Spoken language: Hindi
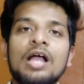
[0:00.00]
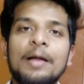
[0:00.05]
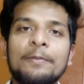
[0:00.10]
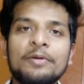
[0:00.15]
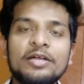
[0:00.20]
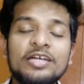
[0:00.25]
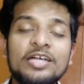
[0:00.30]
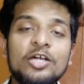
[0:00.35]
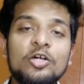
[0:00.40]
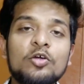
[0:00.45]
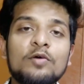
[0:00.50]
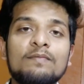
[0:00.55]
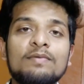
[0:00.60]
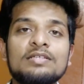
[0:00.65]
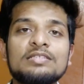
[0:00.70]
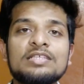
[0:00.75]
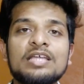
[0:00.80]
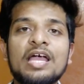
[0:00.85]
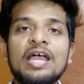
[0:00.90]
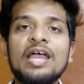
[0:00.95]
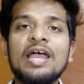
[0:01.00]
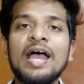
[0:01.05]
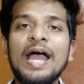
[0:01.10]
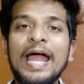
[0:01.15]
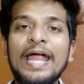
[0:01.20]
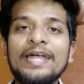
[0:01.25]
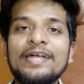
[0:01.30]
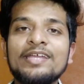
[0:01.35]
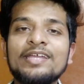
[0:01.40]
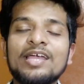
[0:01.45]
आपकी डेट ऑफ बर्थ क्या है
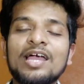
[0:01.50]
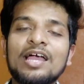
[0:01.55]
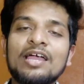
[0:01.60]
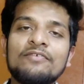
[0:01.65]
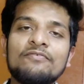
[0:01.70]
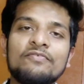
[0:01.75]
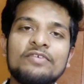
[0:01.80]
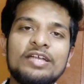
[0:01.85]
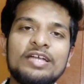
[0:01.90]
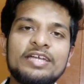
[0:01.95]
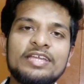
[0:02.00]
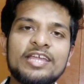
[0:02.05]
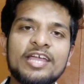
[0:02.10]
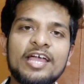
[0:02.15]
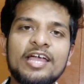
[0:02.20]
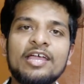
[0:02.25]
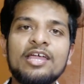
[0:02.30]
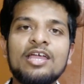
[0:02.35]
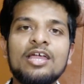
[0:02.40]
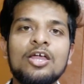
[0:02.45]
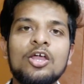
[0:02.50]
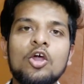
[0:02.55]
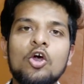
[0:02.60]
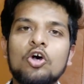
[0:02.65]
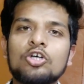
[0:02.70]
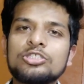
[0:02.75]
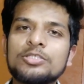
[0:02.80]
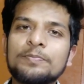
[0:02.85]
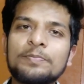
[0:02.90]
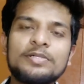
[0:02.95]
हाइट क्या है वेट क्या है
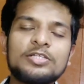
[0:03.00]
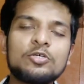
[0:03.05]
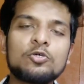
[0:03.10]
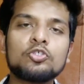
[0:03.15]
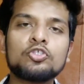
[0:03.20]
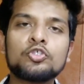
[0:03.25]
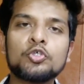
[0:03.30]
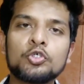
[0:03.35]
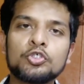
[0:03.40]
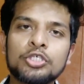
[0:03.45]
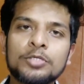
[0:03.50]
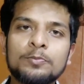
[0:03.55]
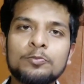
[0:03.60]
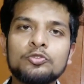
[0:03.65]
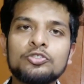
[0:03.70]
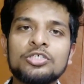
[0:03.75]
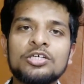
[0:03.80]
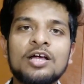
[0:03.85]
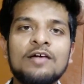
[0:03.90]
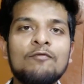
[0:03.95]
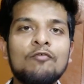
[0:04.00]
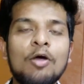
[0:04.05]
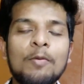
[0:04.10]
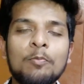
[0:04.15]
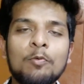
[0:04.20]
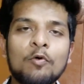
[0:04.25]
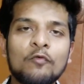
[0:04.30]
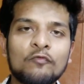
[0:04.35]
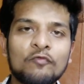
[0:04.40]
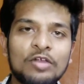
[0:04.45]
और सिंपल से कुछ क्वेश्चन पूछेगा वो
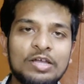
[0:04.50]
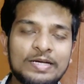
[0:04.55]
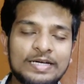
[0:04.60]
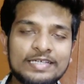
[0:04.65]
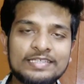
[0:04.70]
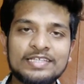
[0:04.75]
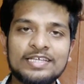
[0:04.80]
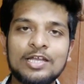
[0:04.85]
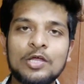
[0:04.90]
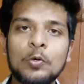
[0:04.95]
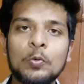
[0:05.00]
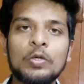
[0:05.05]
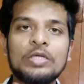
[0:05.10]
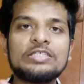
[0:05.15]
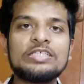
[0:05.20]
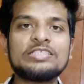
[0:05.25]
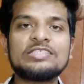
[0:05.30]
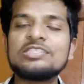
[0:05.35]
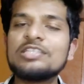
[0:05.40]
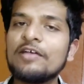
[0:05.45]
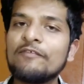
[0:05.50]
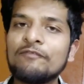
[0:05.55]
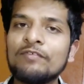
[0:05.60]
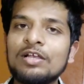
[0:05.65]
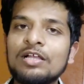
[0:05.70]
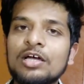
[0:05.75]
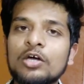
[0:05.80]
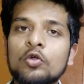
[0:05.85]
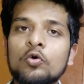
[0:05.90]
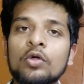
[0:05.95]
आपको फिल कर देना होंगे जैसे ही आप
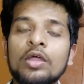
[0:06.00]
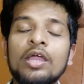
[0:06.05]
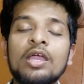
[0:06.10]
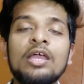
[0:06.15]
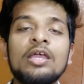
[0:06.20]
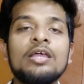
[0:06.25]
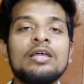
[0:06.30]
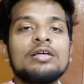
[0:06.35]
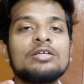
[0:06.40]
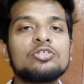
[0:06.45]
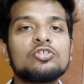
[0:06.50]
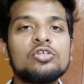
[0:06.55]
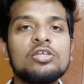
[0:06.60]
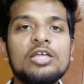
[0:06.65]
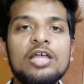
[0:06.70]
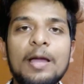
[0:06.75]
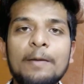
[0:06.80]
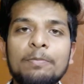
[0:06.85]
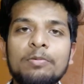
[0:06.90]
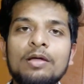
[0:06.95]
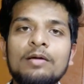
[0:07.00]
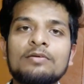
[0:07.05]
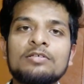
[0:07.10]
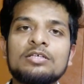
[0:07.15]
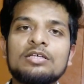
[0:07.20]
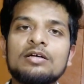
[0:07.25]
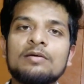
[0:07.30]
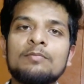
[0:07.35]
फिल करोगे सो ये आपका